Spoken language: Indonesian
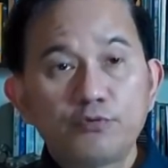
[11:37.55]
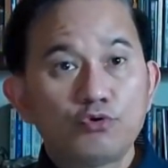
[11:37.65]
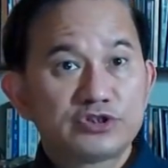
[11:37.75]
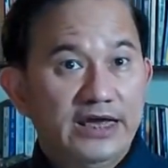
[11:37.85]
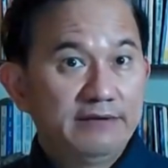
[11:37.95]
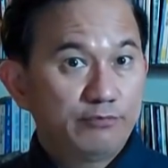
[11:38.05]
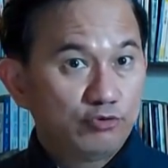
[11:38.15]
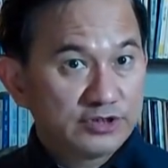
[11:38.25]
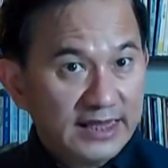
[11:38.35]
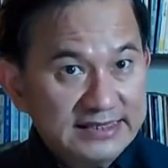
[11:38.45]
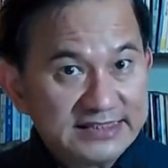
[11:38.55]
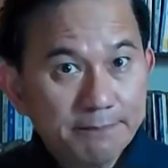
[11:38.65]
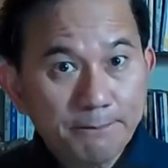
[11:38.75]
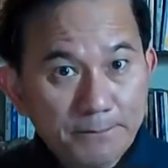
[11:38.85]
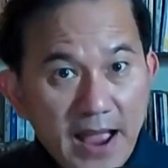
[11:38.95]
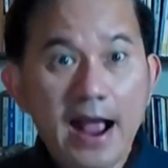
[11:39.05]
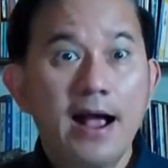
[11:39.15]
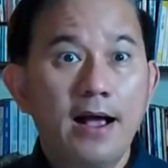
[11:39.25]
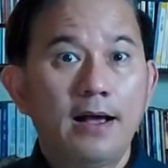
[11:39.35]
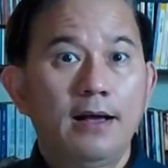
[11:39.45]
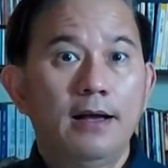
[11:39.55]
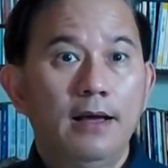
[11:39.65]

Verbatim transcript: perusahaan-perusahaan Jepang.